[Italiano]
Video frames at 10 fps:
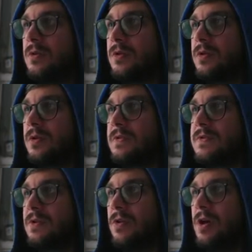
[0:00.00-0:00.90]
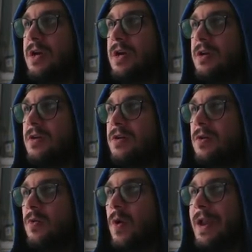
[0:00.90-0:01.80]
Attenzione.
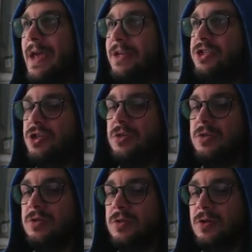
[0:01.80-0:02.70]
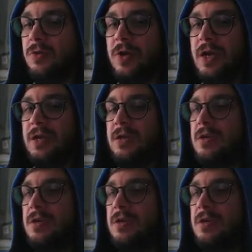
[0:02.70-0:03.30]
One Edge. Ok.